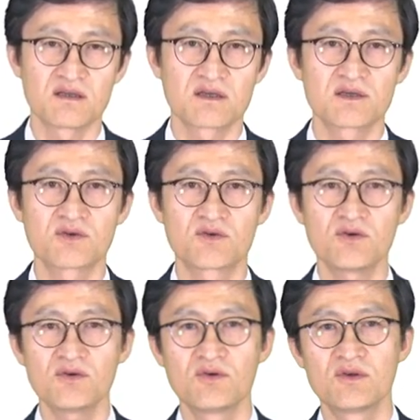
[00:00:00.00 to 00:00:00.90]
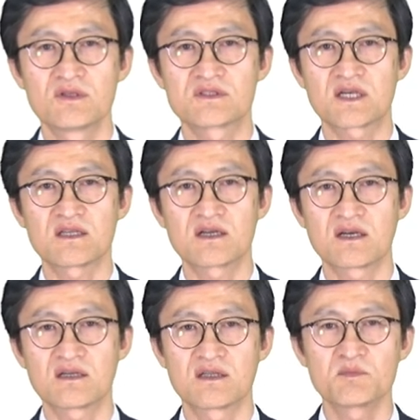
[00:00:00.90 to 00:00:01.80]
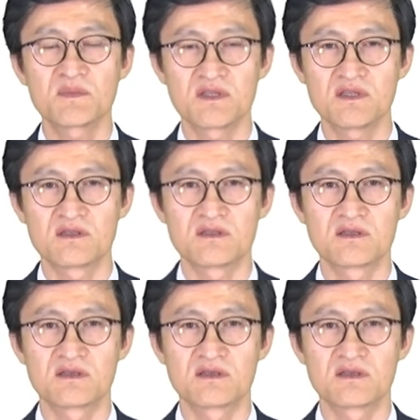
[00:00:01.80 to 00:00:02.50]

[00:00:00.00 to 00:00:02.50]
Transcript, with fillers: 그리고 자기가 넘긴